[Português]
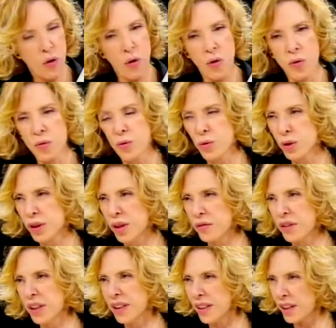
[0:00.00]
com o
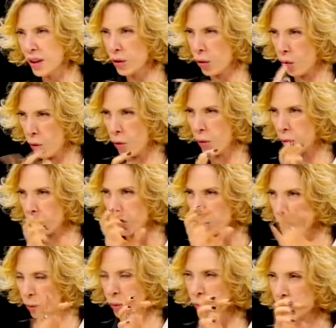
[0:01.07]
DVD com... Com o
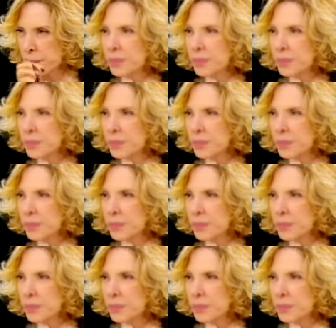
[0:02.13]
DVD com a